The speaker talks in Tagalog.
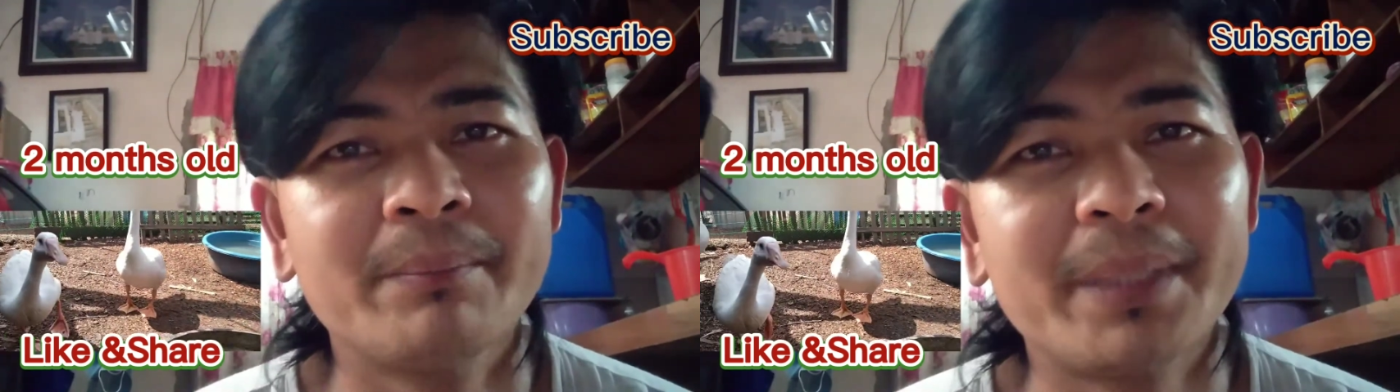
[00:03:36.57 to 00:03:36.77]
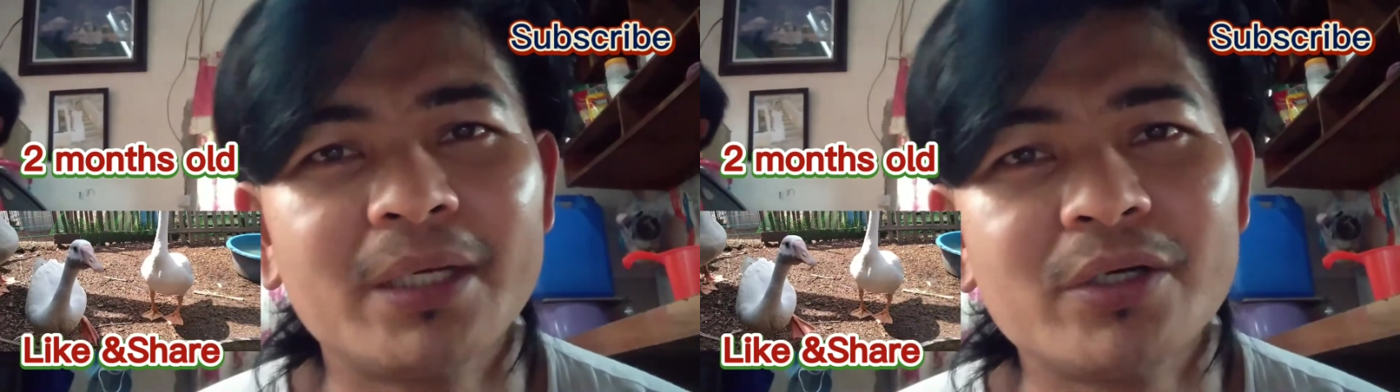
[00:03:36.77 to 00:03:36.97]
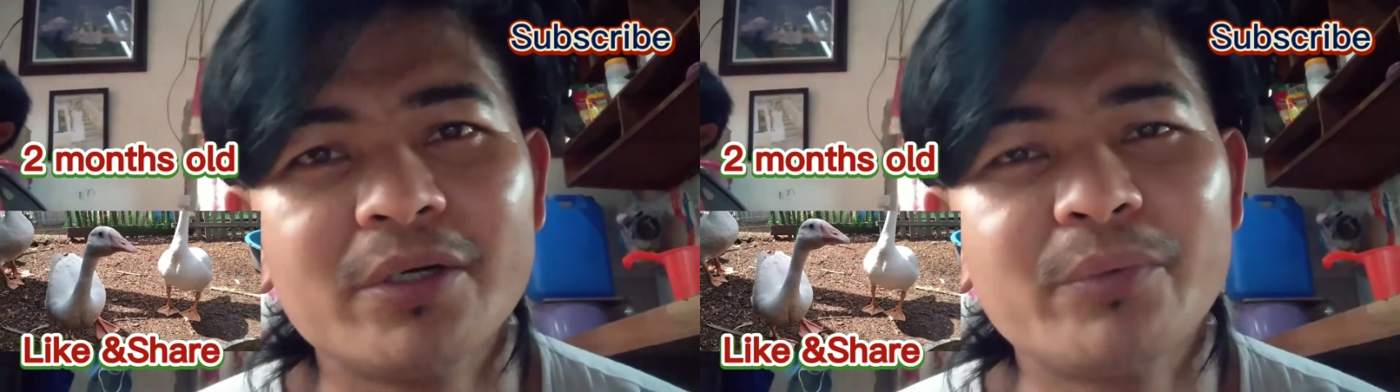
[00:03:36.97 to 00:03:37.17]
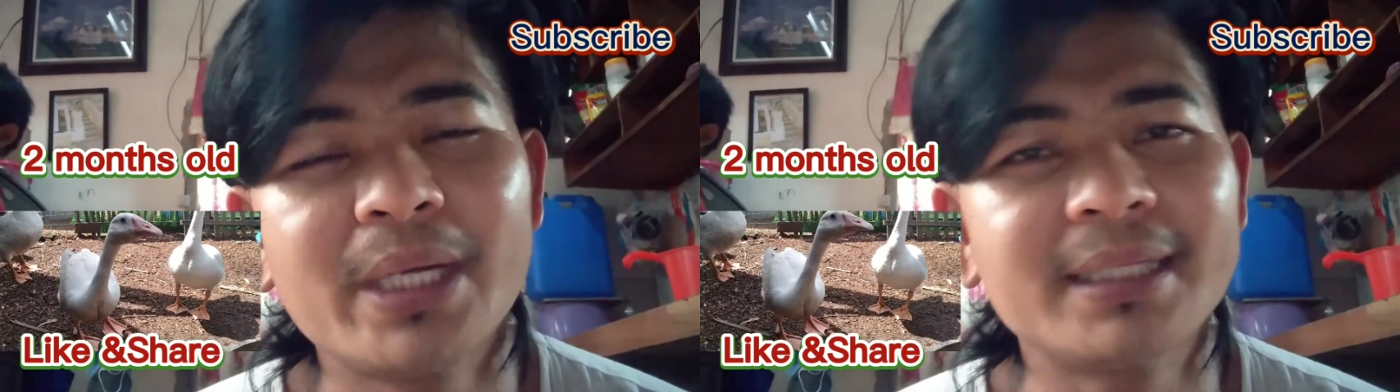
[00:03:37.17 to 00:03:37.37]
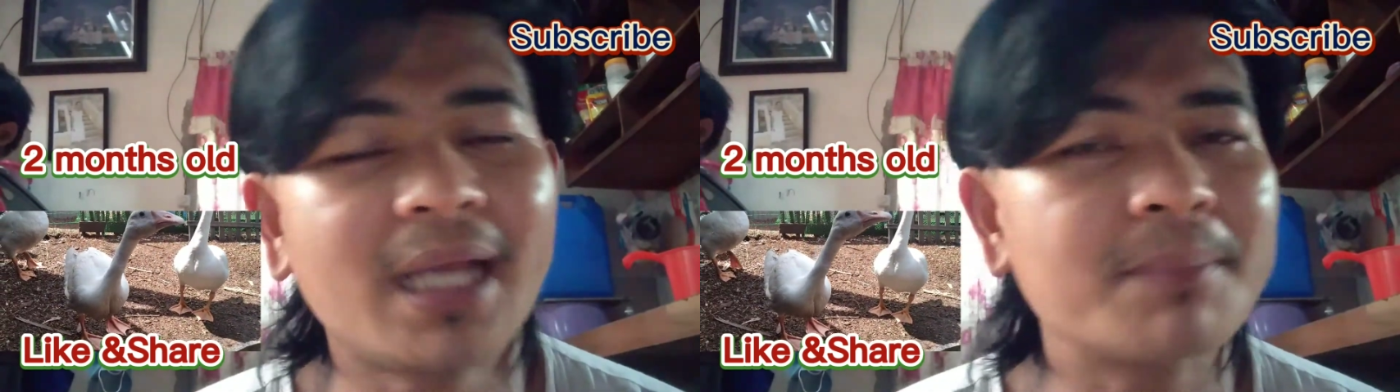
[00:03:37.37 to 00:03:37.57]
Pero
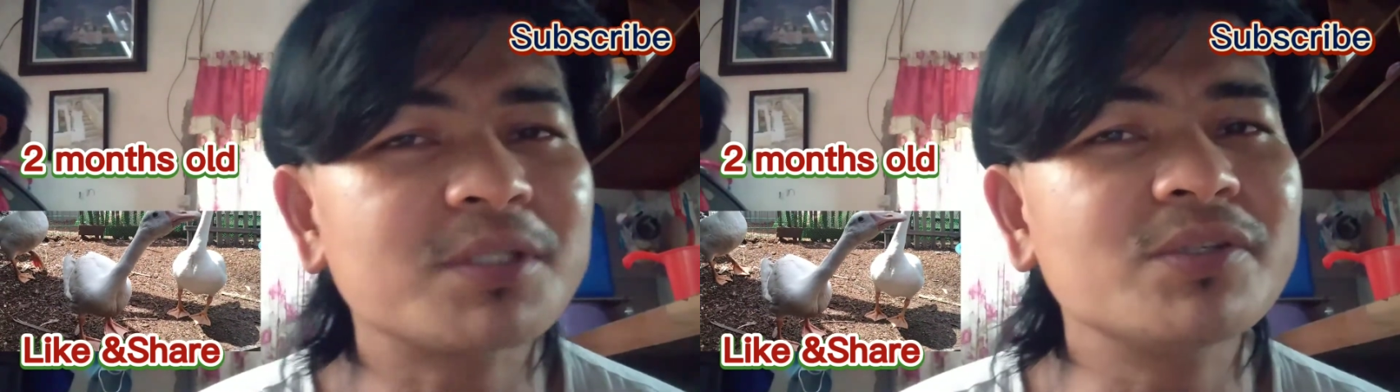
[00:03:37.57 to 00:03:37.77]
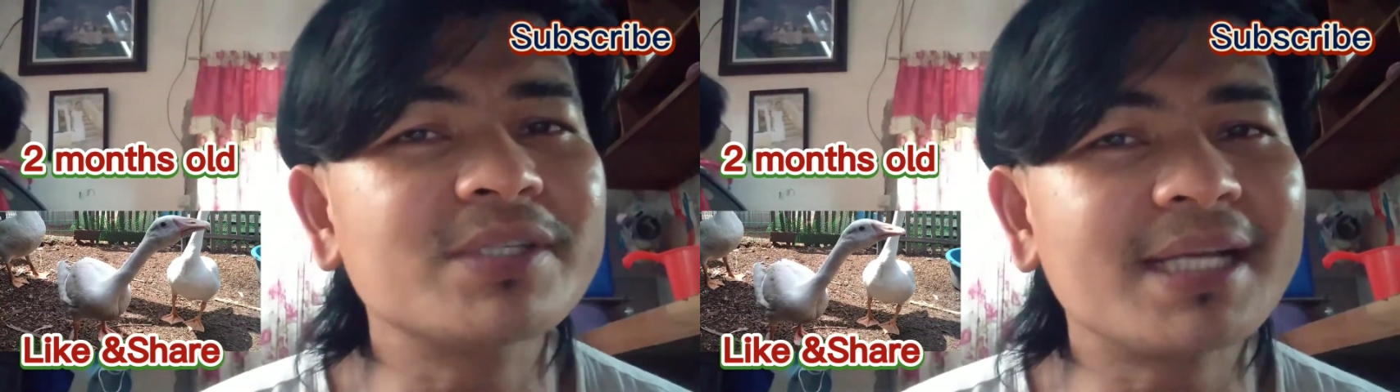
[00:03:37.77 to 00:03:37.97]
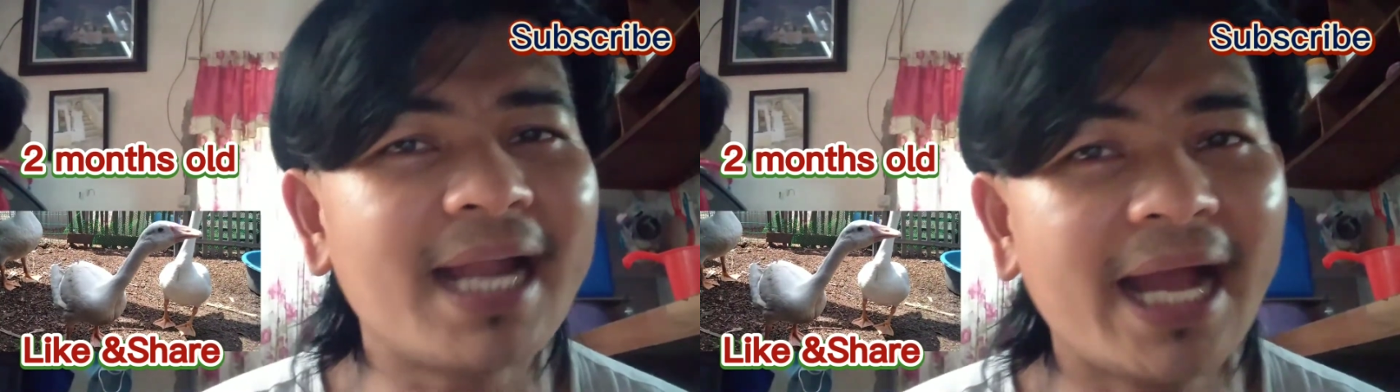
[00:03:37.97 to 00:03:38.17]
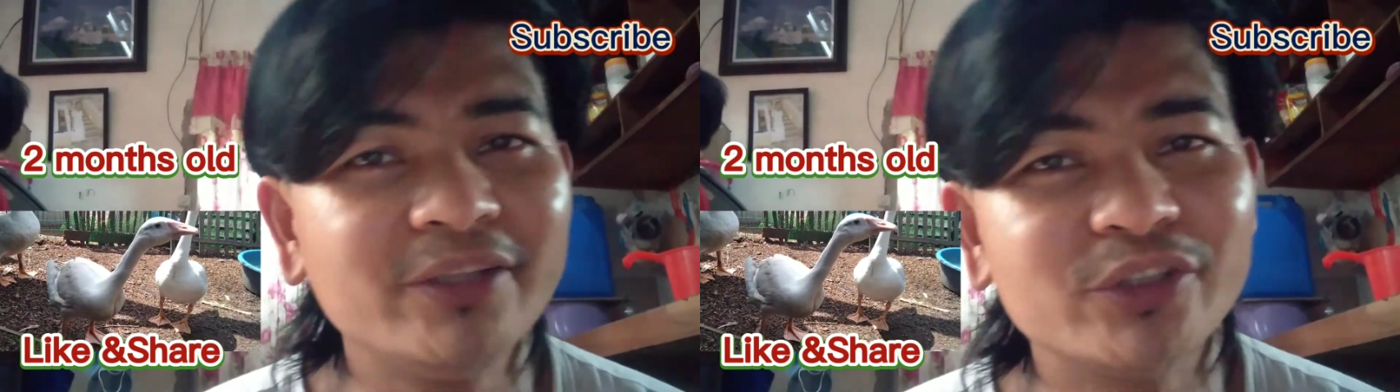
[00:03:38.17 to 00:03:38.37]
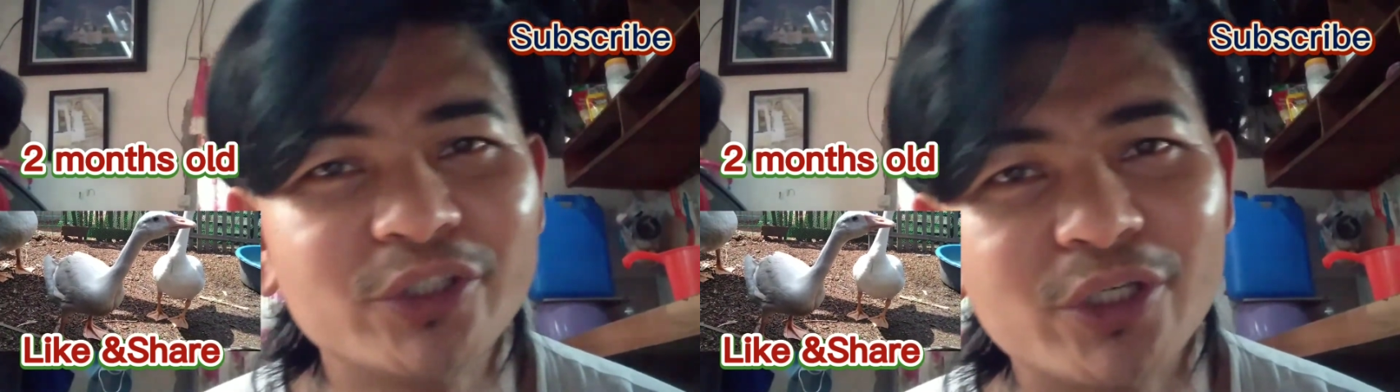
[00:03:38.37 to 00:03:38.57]
when it comes dun sa
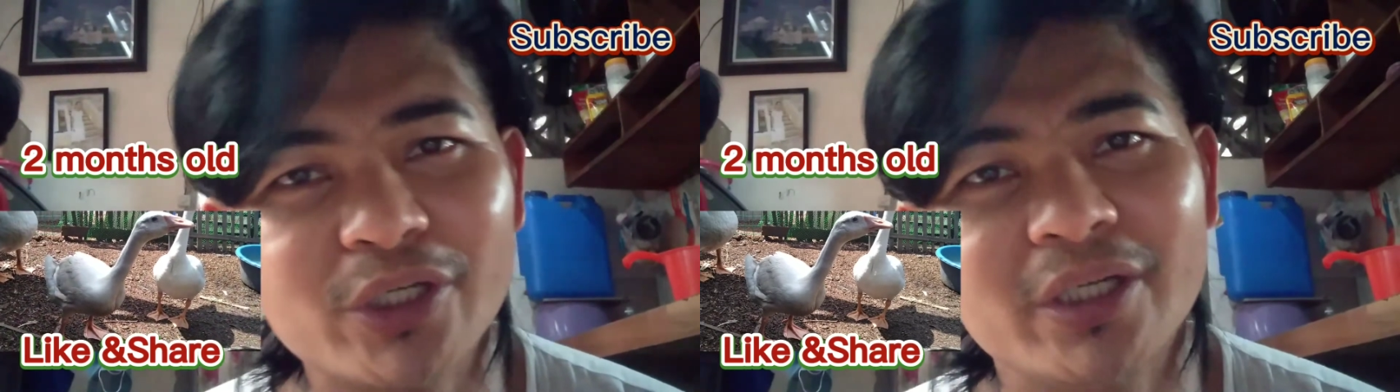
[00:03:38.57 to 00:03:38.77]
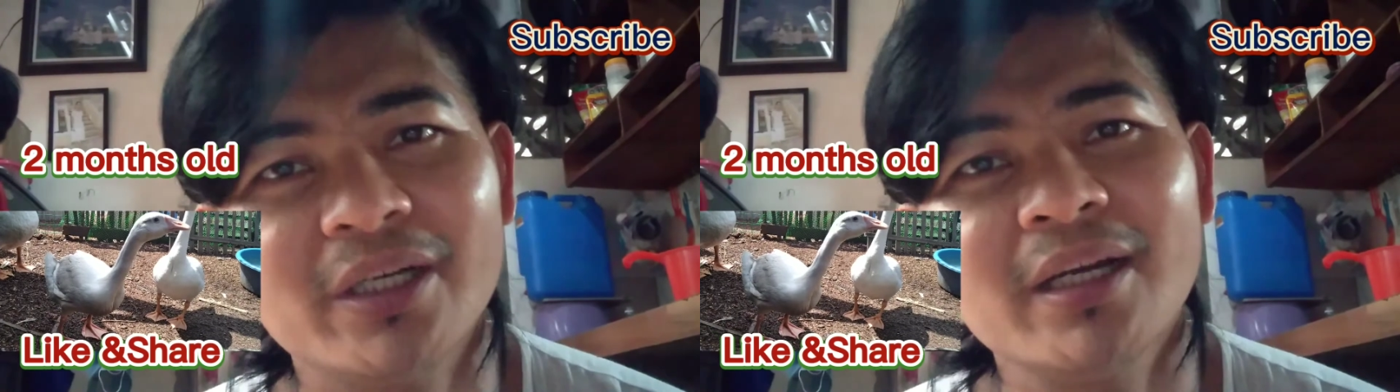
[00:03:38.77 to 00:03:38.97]
gander,